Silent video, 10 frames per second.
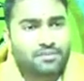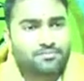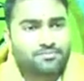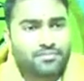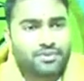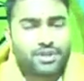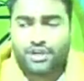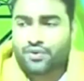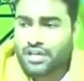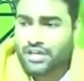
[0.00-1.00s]
ఉన్నాం
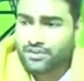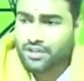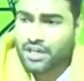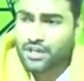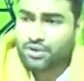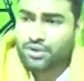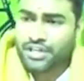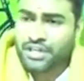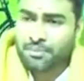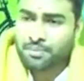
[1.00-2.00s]
రెండు వేల ఇరవై నాలుగులో
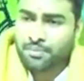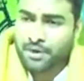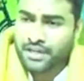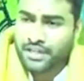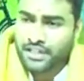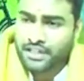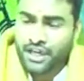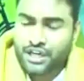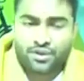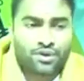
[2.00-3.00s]
టీడీపీ పార్టీ
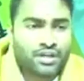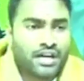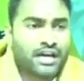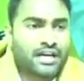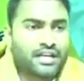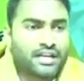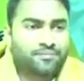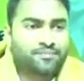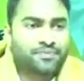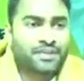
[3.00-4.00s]
అధికారంలోకి రాగానే
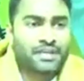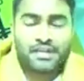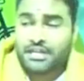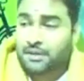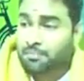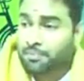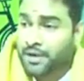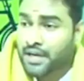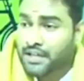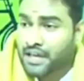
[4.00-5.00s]
ఈ
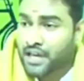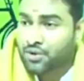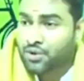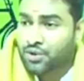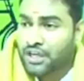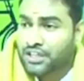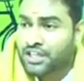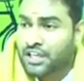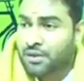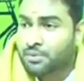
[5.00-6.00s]
పేద నా
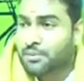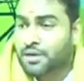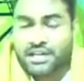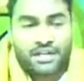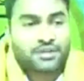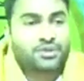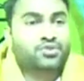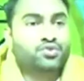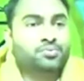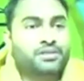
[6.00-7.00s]
కొడుకులందరికీ మేమంటే ఏంటో
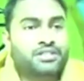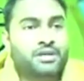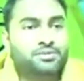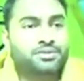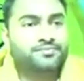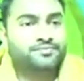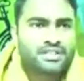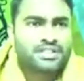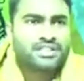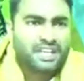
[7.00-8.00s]
చూపిస్తాము
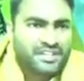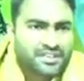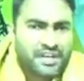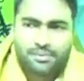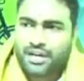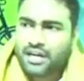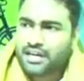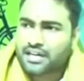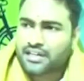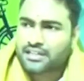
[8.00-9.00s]
ఏంద్రా ఇక
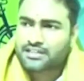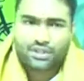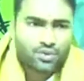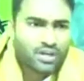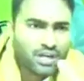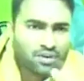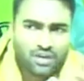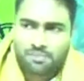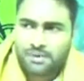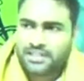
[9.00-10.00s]
చదువులు
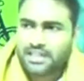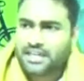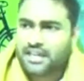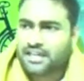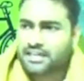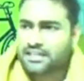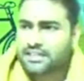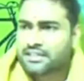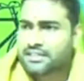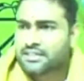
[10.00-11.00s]
లేకుండా బతకలేరా
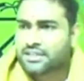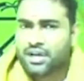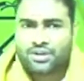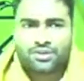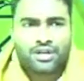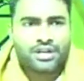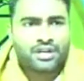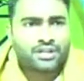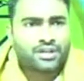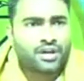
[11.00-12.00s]
నాయుడు ఉన్నాడు
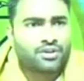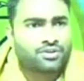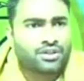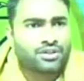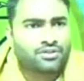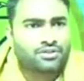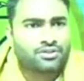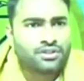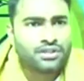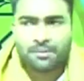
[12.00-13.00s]
అంట నాయుడు ఉన్నాడు
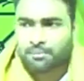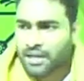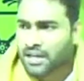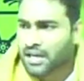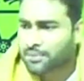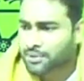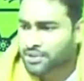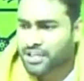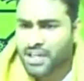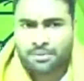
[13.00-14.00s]
ఏం బల్లలు
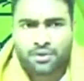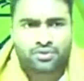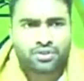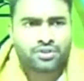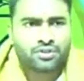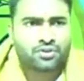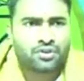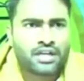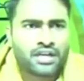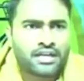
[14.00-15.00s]
లేకపోతే నేల మీద కూర్చొని
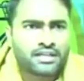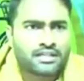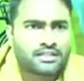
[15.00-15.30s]
చదువుకోలేరా